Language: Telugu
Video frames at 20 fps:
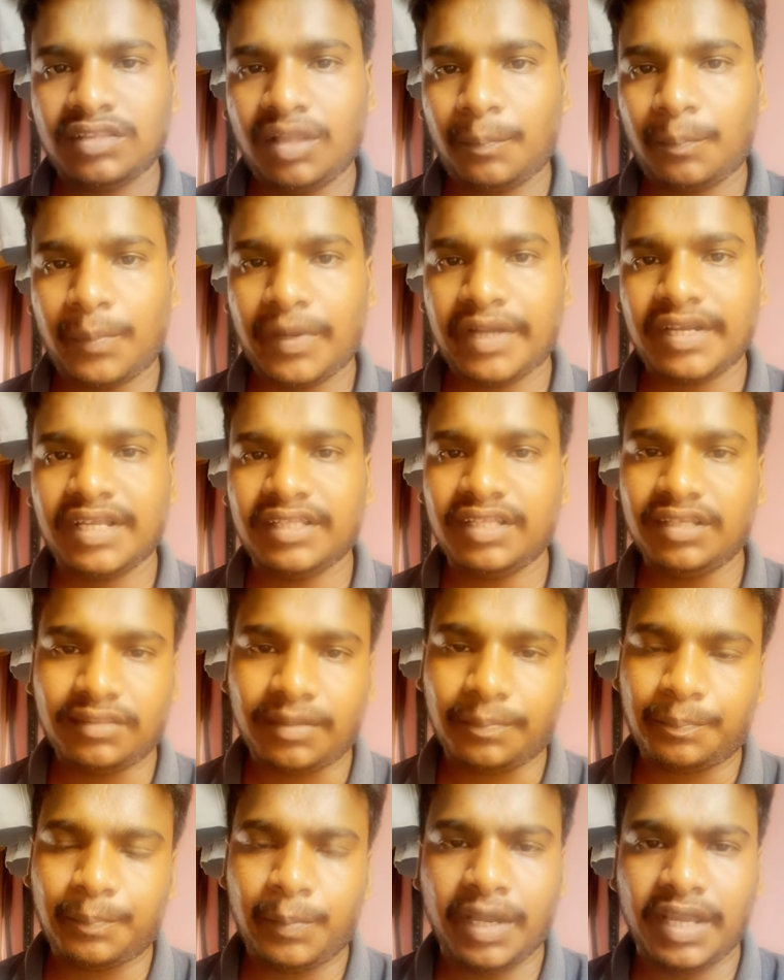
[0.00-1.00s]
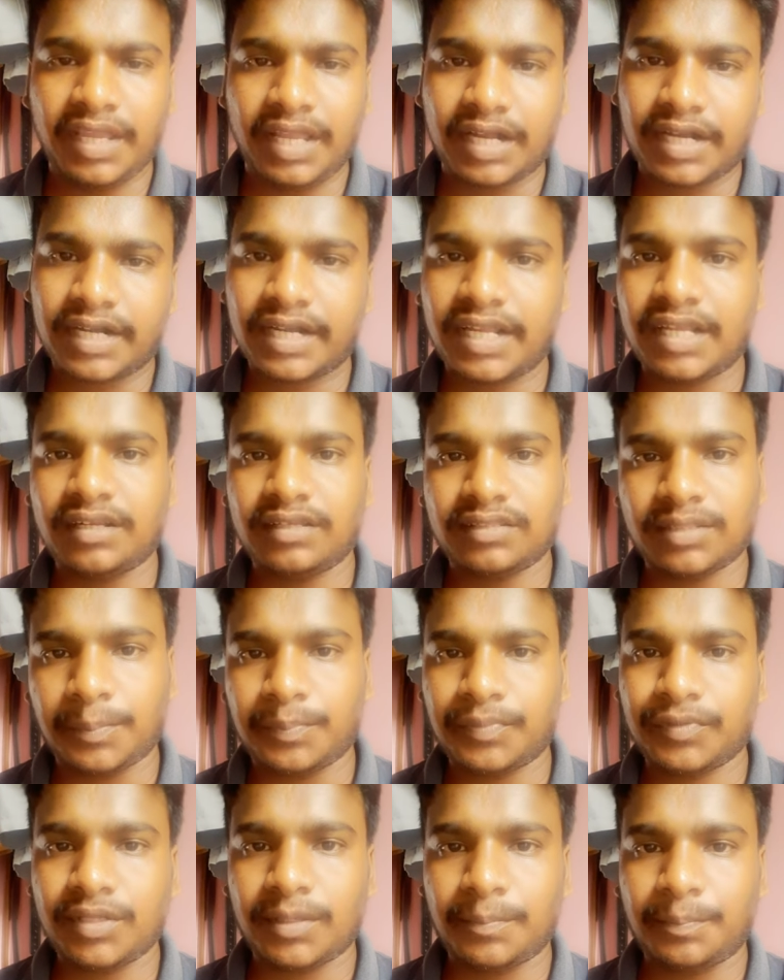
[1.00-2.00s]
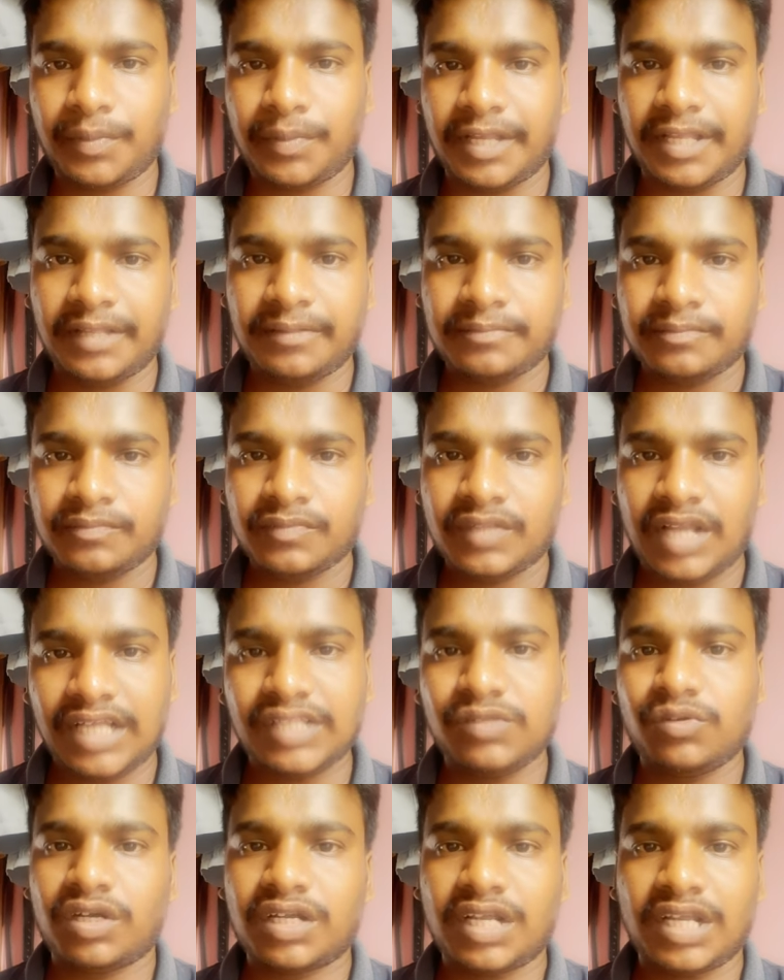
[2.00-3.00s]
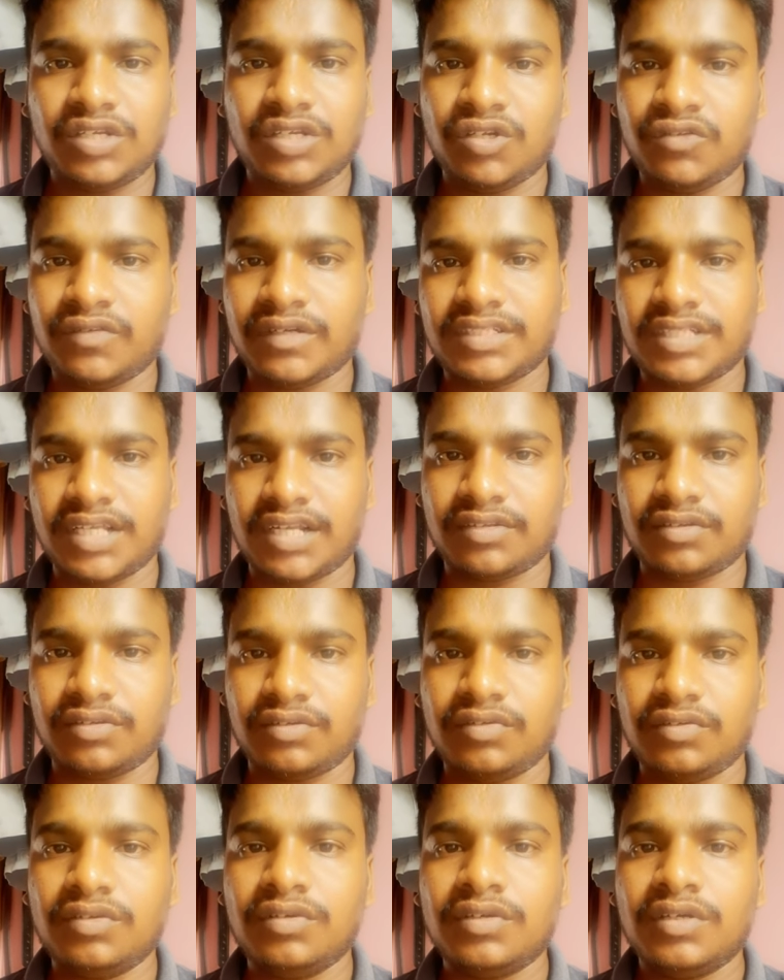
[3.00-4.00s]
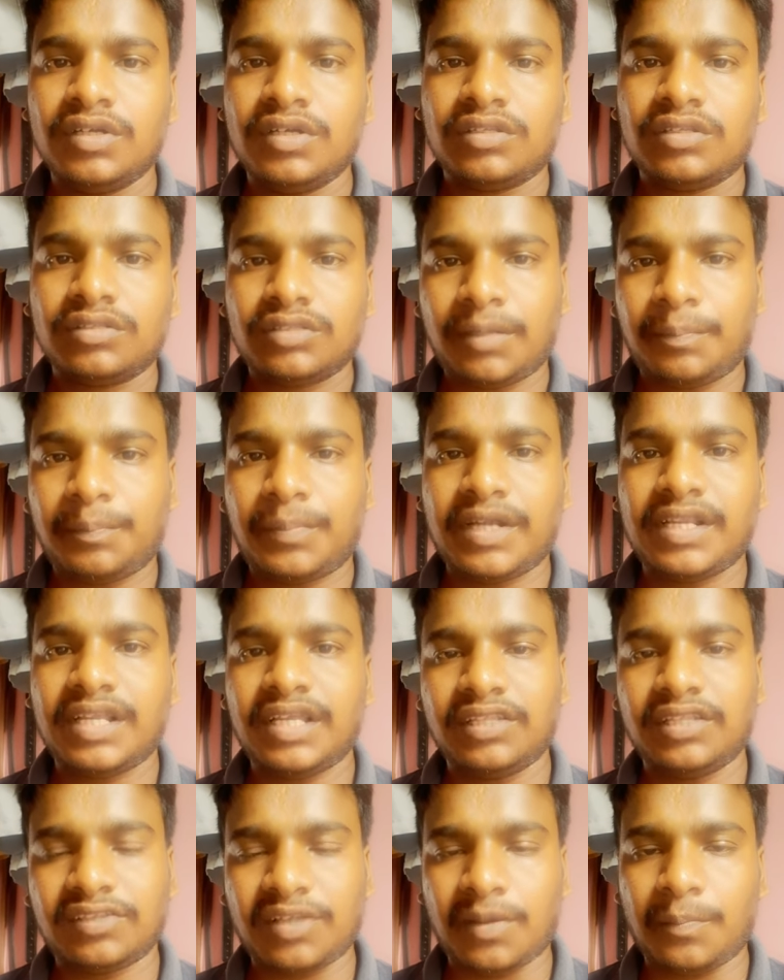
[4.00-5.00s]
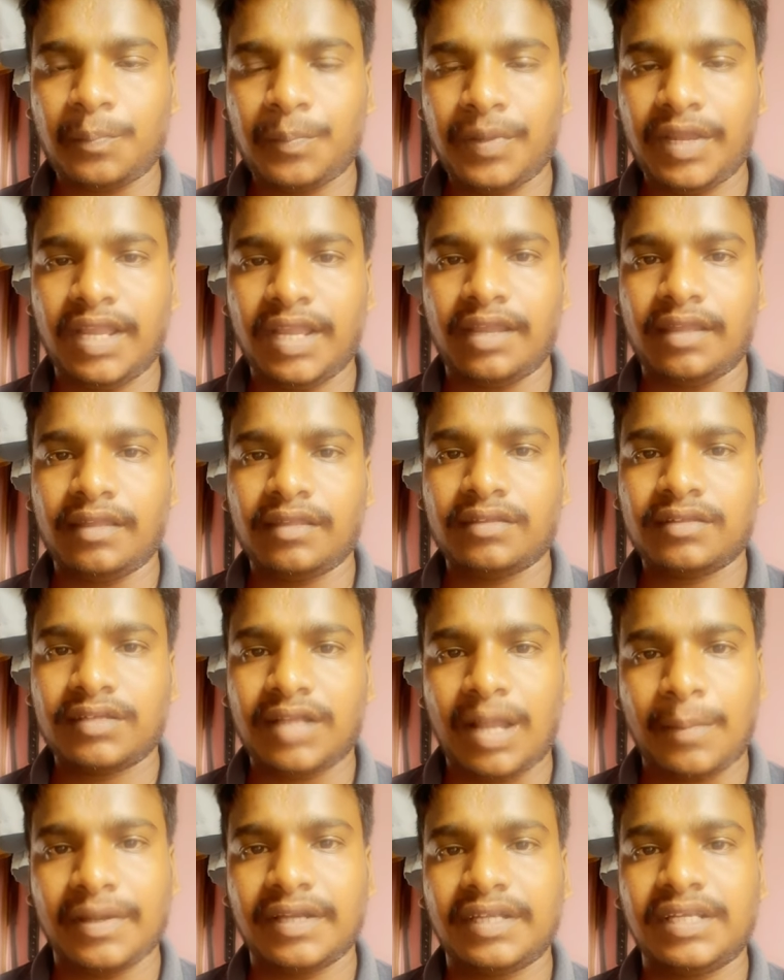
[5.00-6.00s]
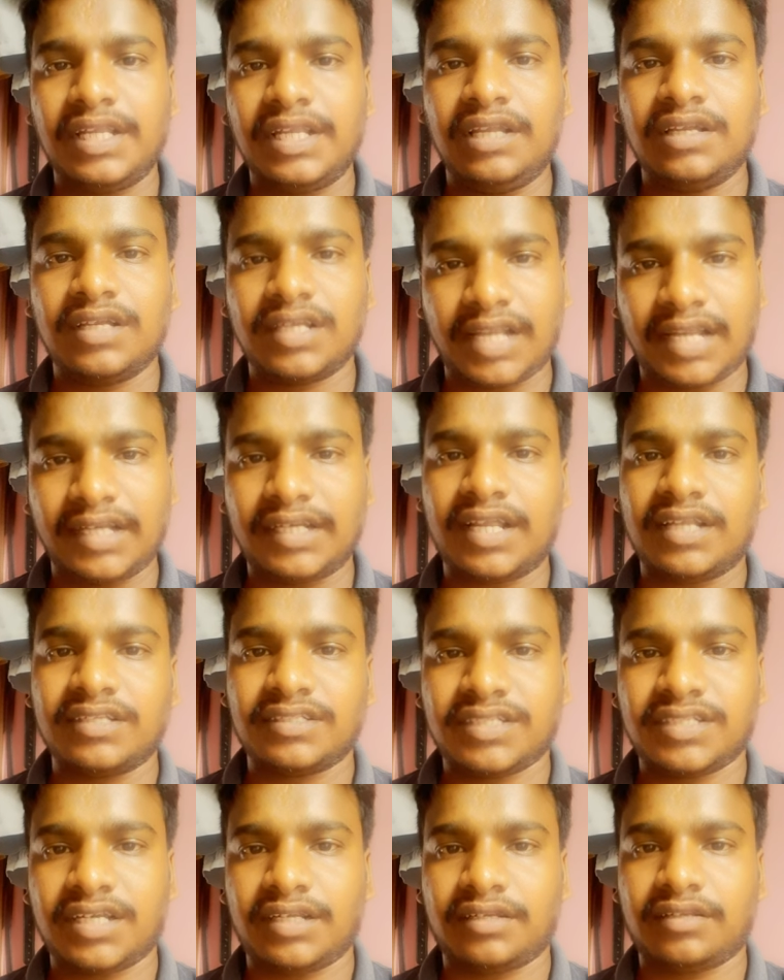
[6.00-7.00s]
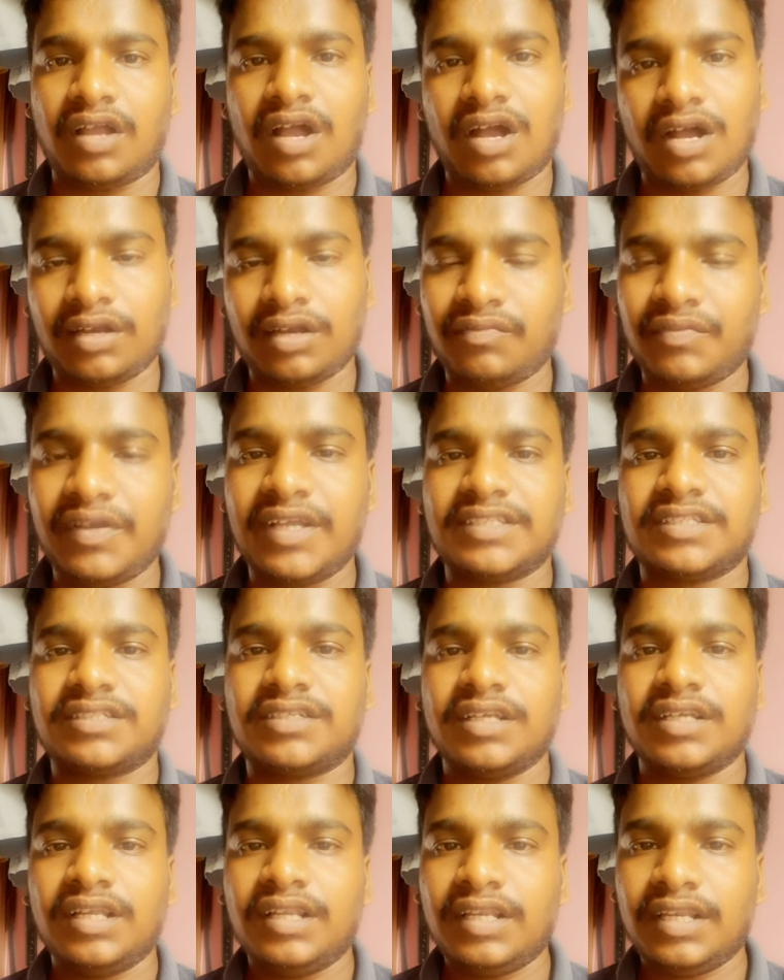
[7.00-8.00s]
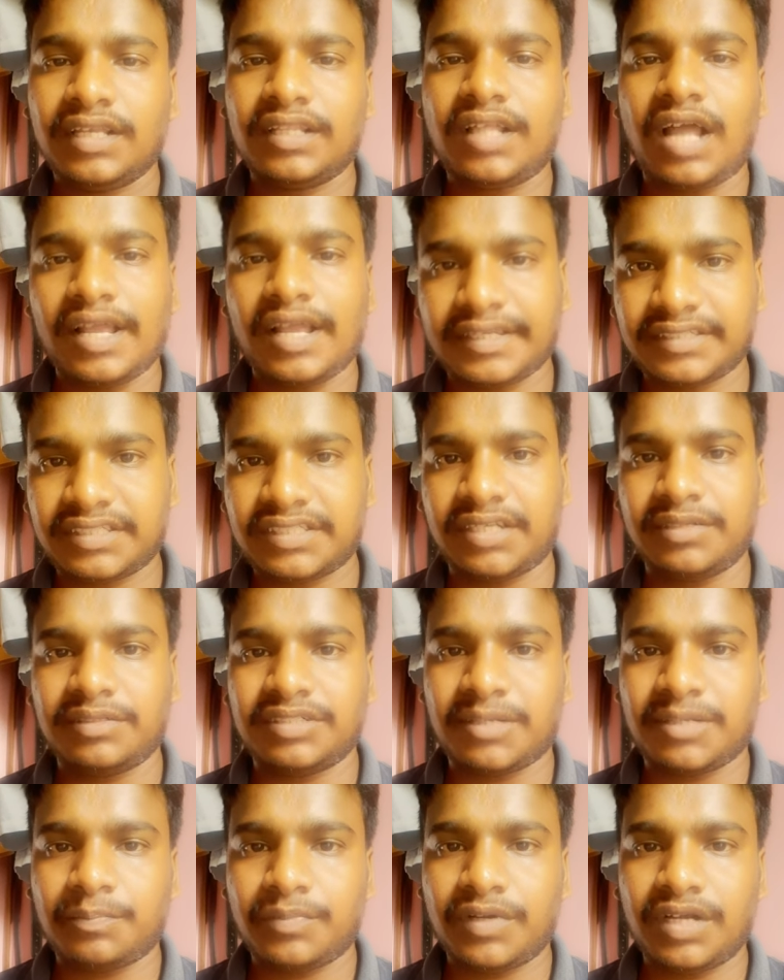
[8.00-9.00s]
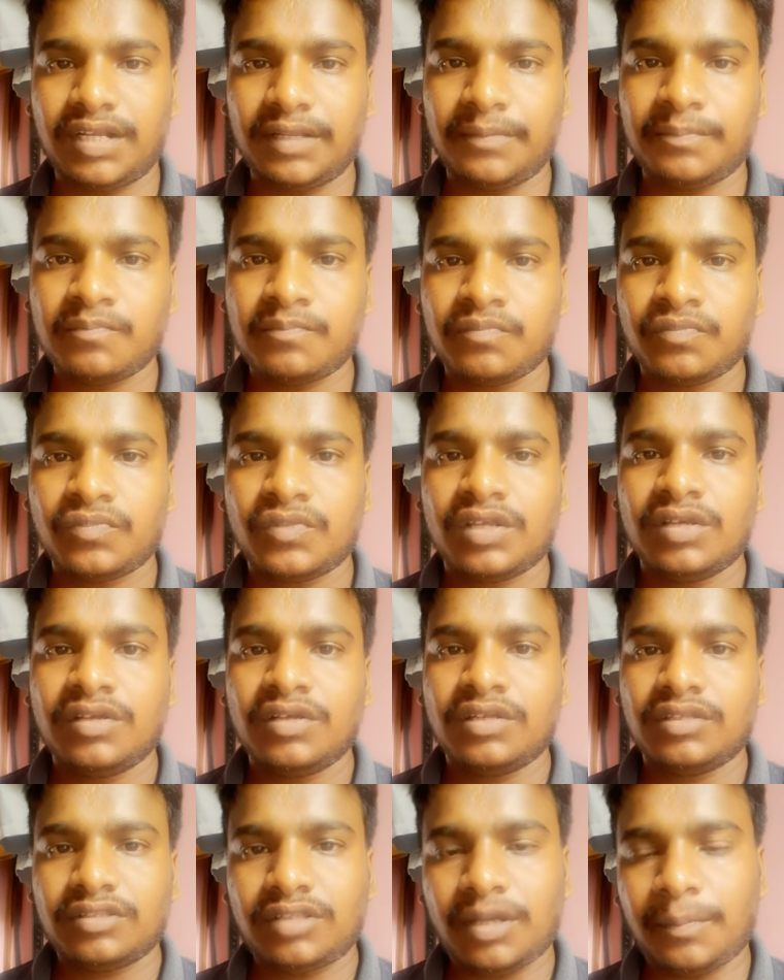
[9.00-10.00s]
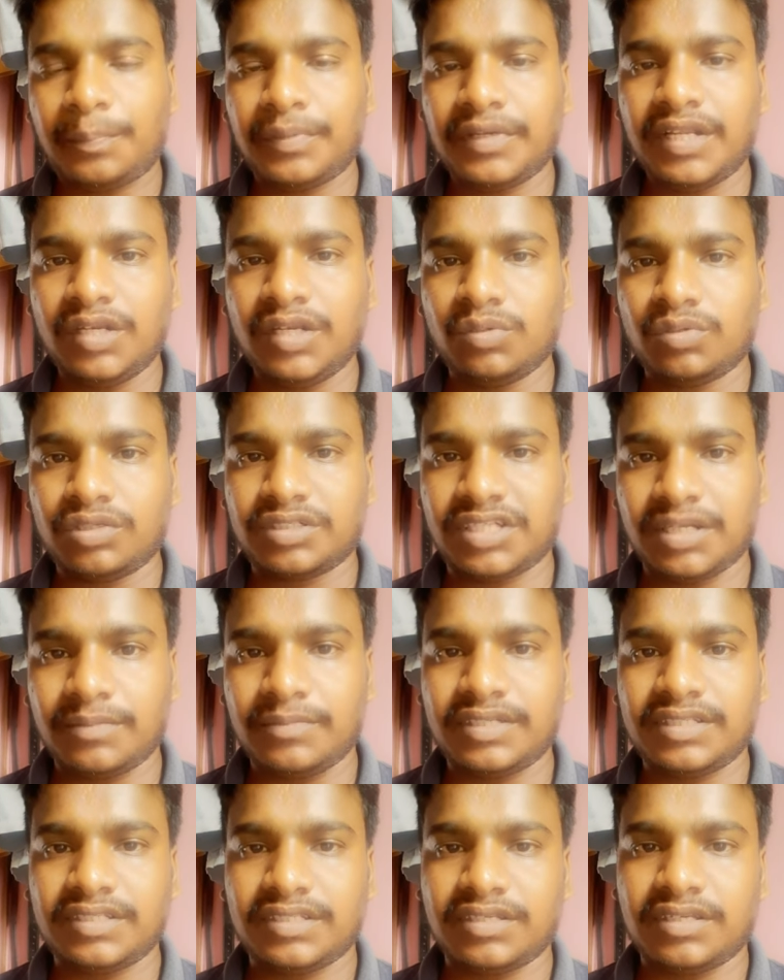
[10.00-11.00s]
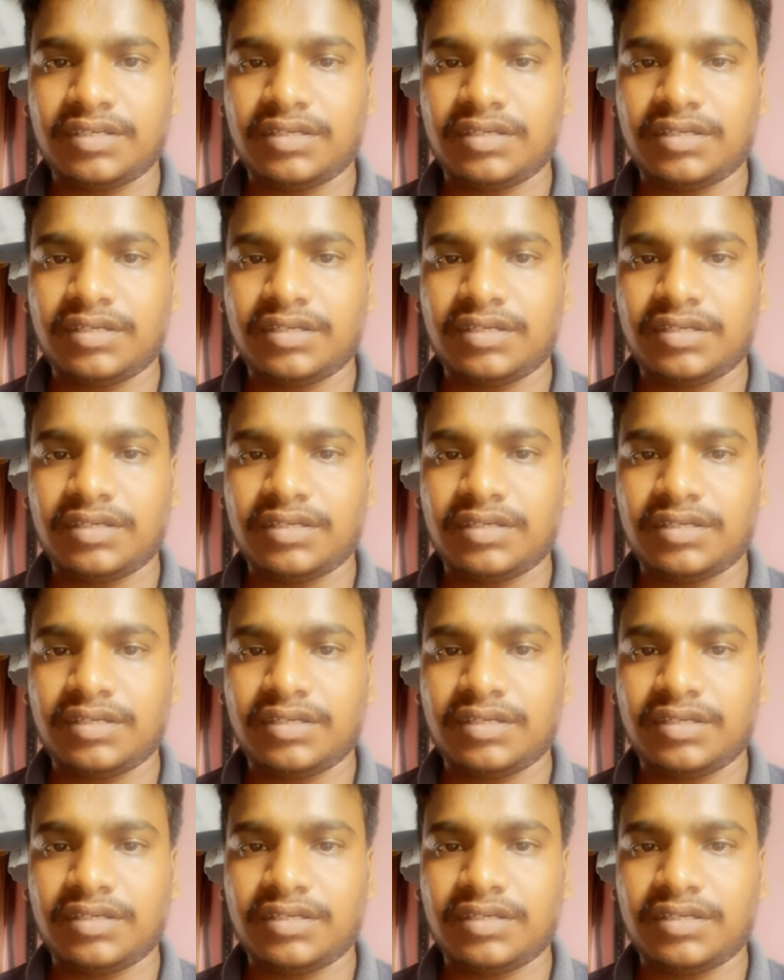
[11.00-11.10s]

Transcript: తప్పు అనేది తప్పే ఎక్కడైనా తప్పు తప్పే అది ఒక యూనివర్సల్ రూలు తప్పు అనేది తప్పే కాబట్టి రైట్ ఆన్సర్ ఆల్వేస్ లేదా ఎస్ అని చెప్పాలి తప్పుని నువ్వు క్షమి